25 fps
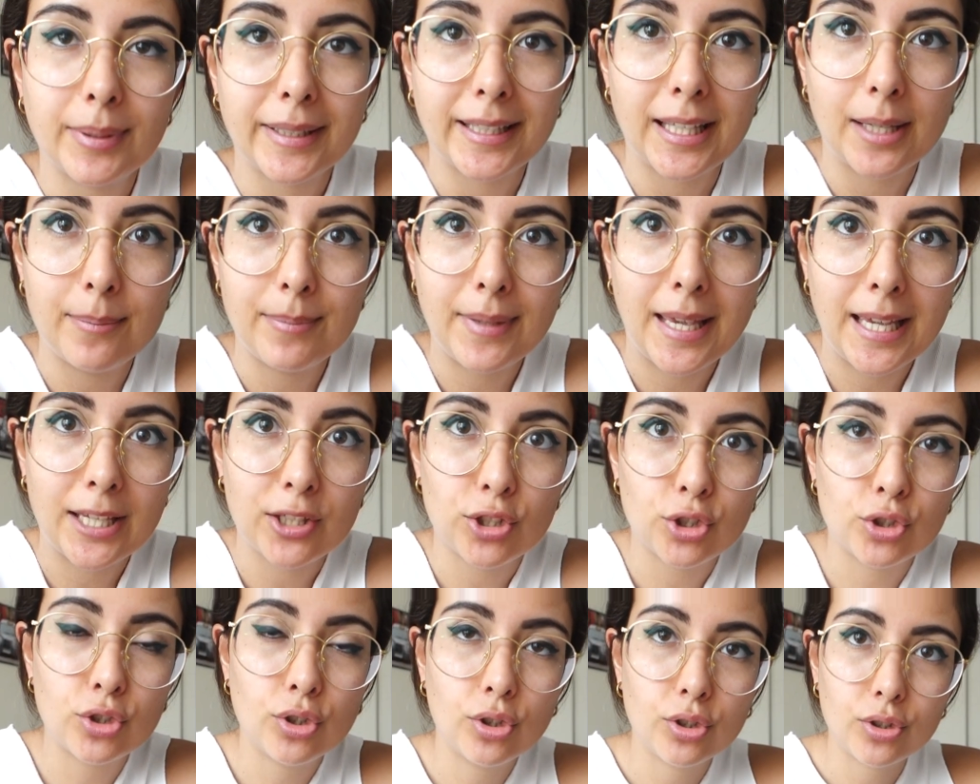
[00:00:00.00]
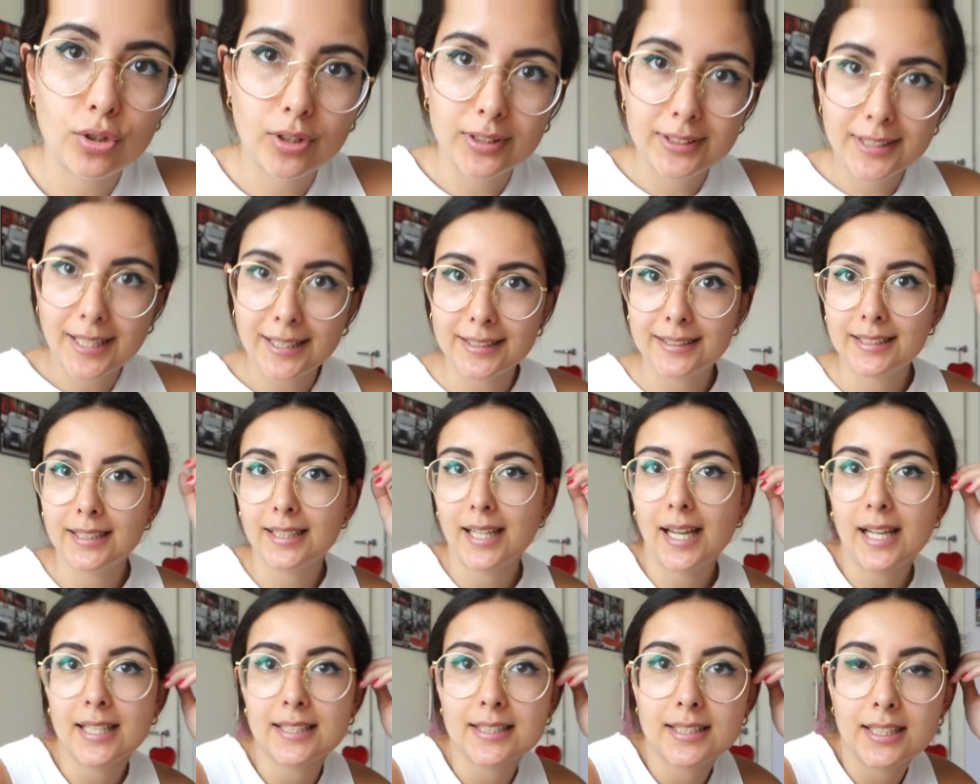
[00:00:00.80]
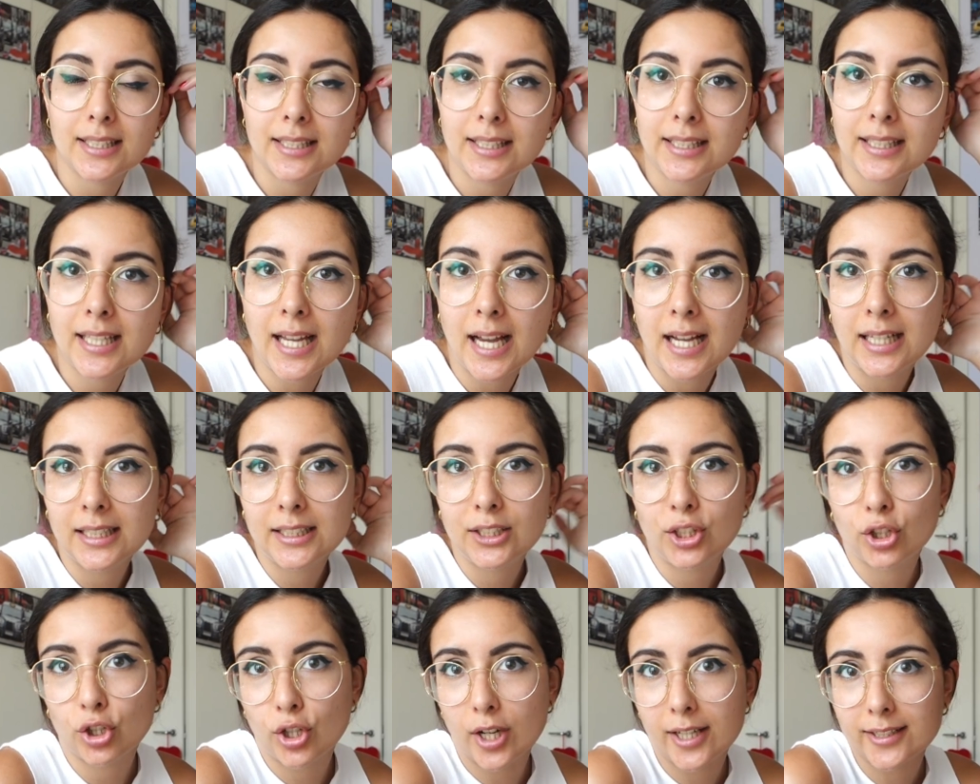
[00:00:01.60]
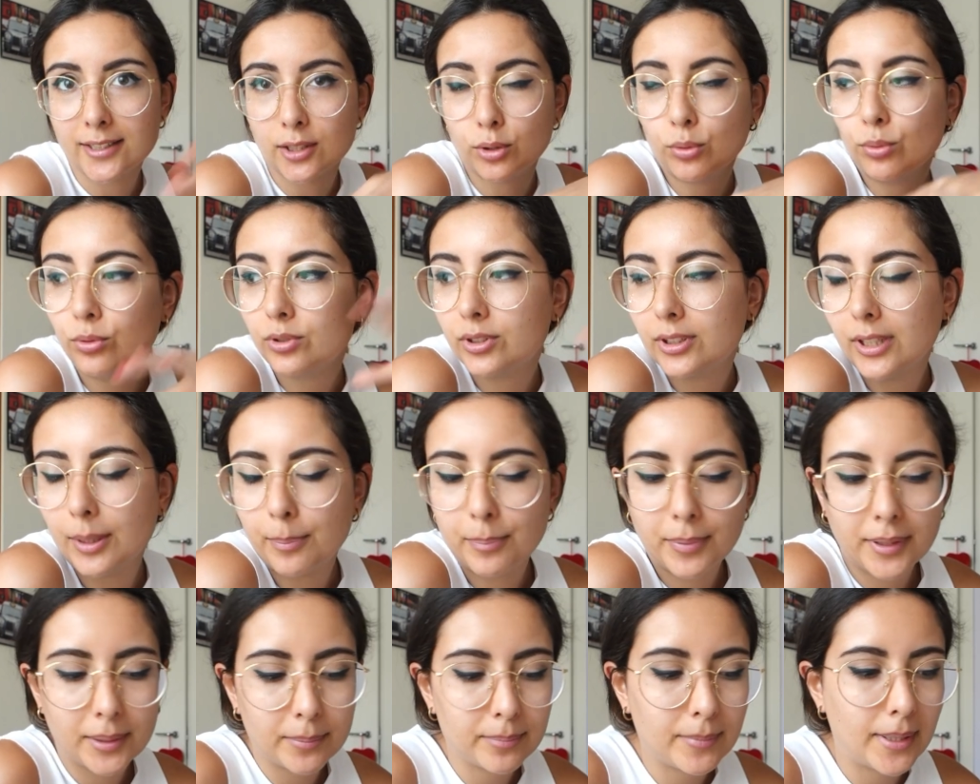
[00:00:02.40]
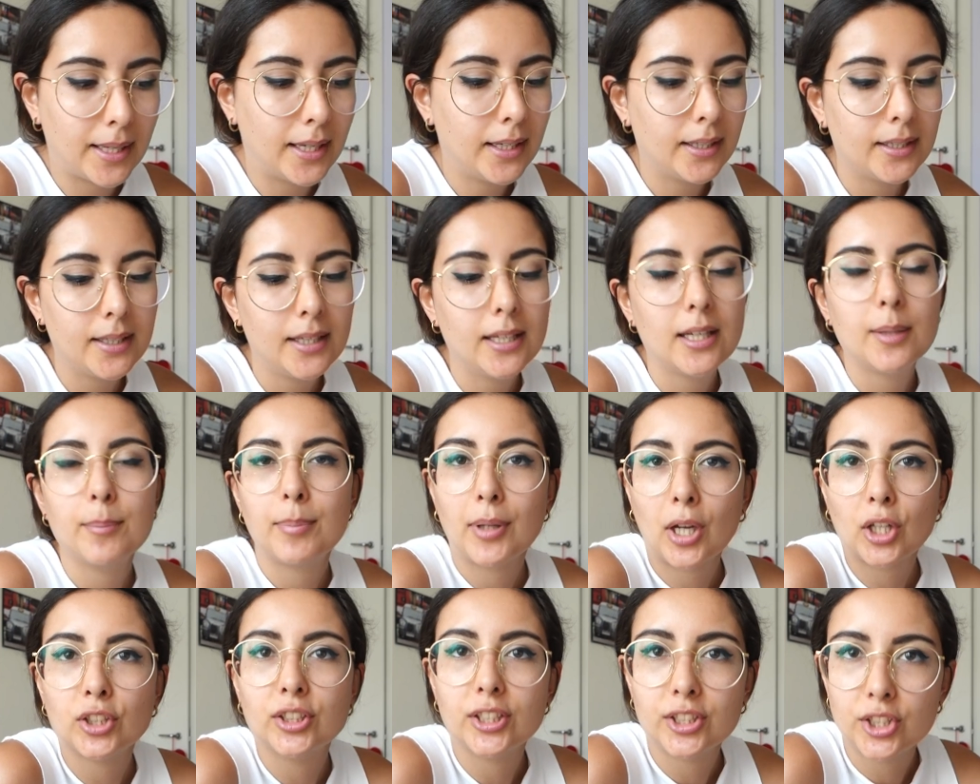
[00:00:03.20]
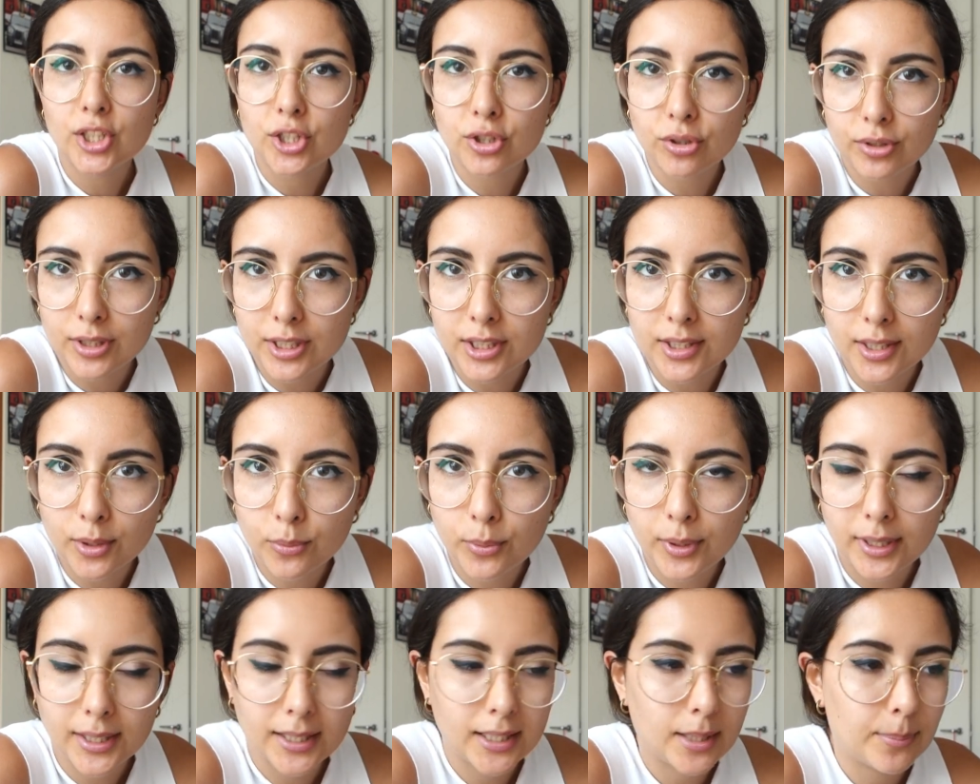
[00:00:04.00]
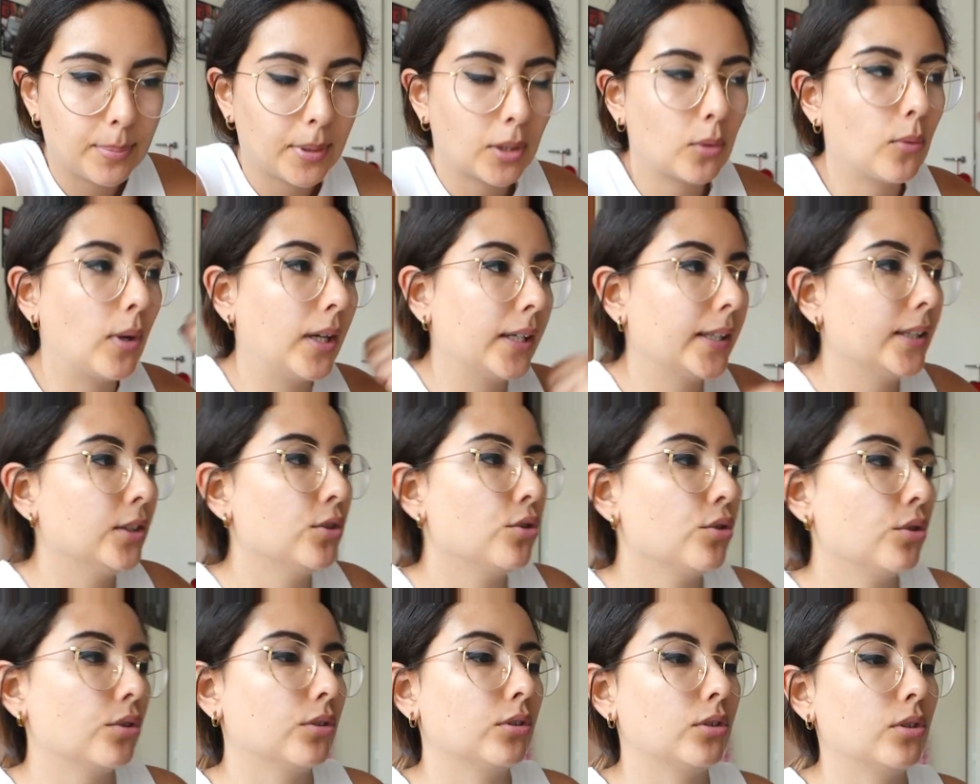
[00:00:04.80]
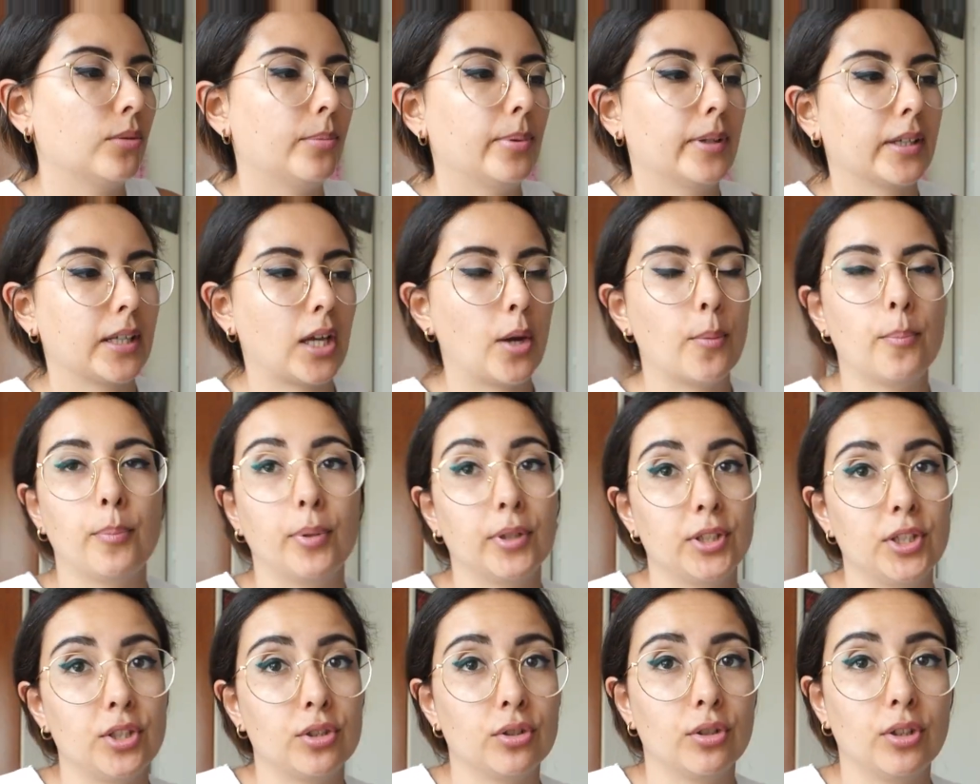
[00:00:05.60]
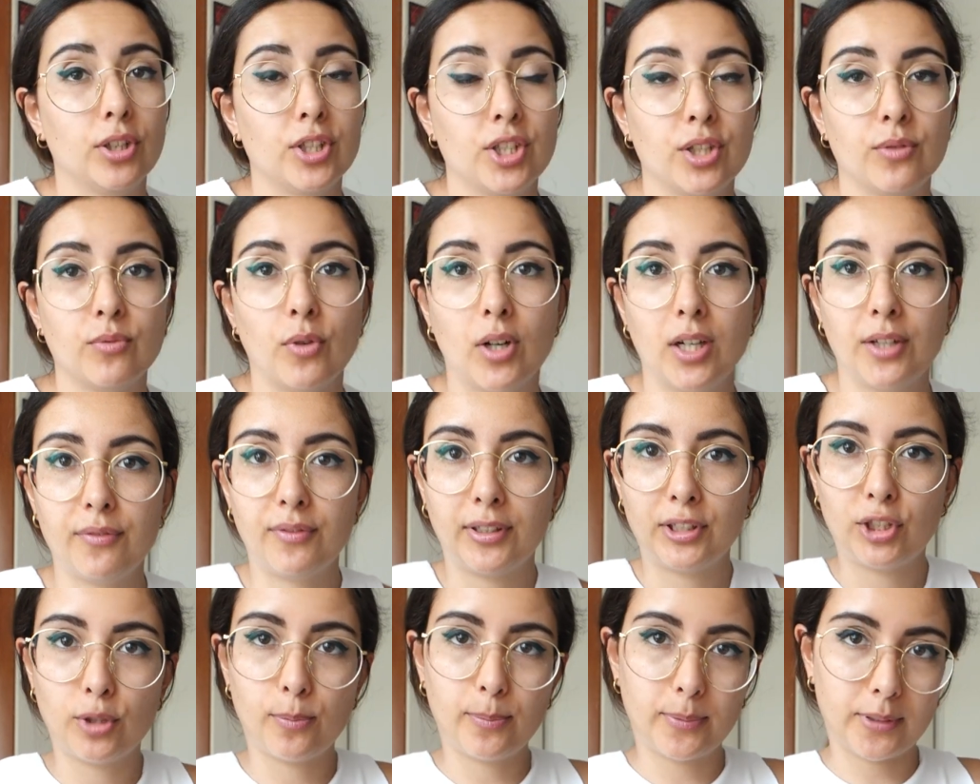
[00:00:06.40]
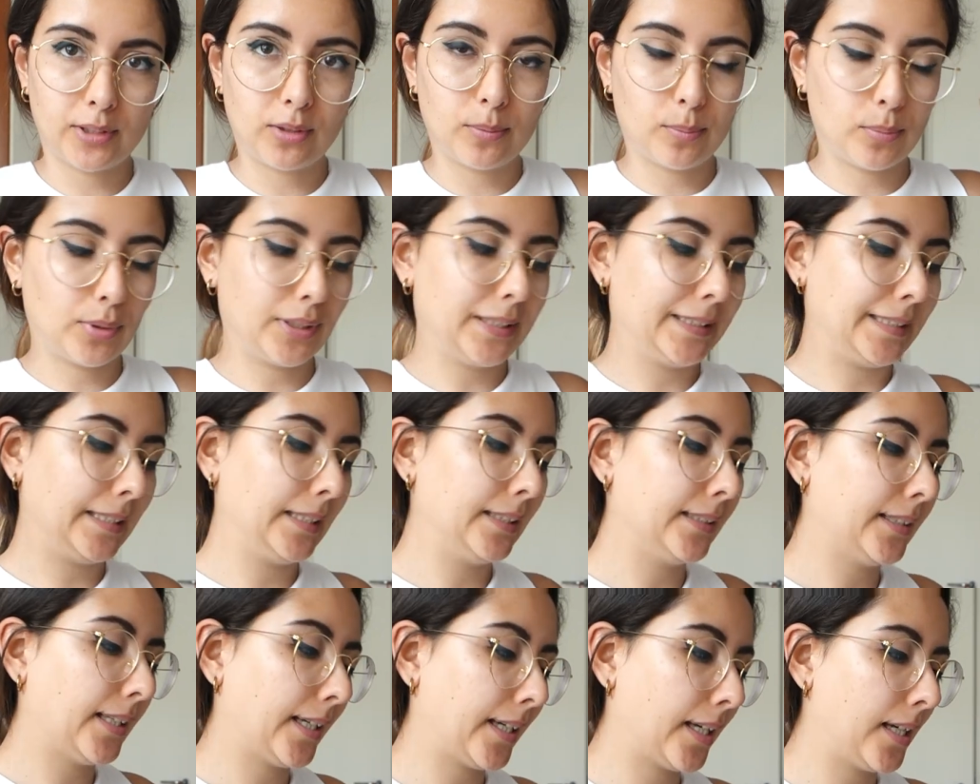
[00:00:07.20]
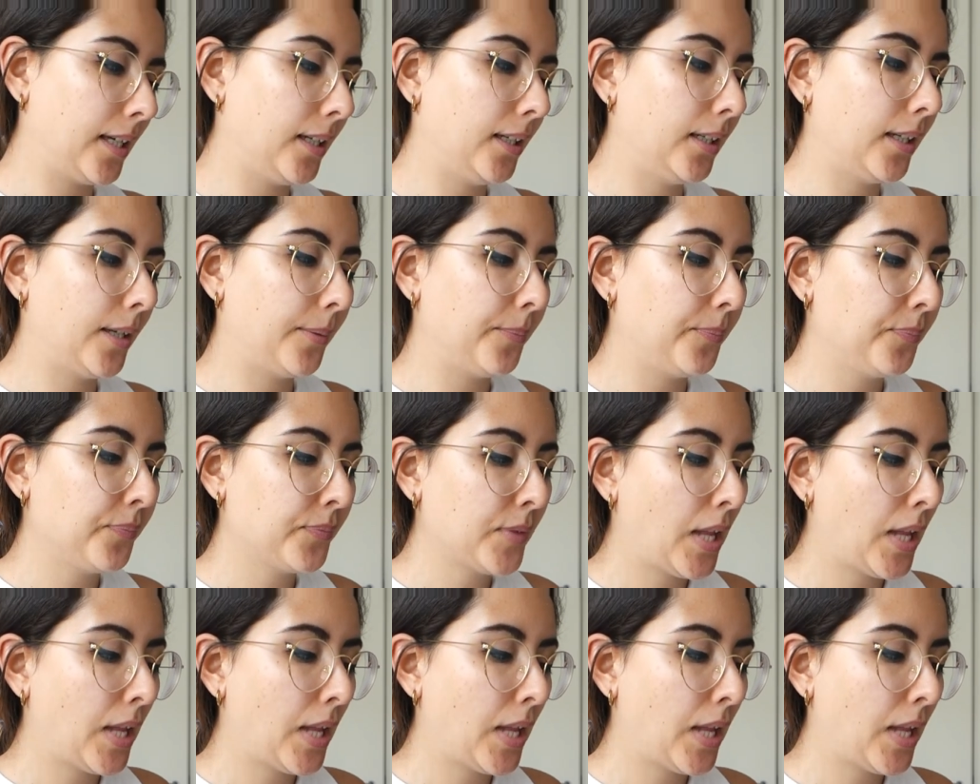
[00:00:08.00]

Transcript: perché i miei sono andati a Senigali, ho casa tutta per me, però ho deciso di seguirli per qualche giorno perché un po' di sole ci vuole, fate un po' di tintarella.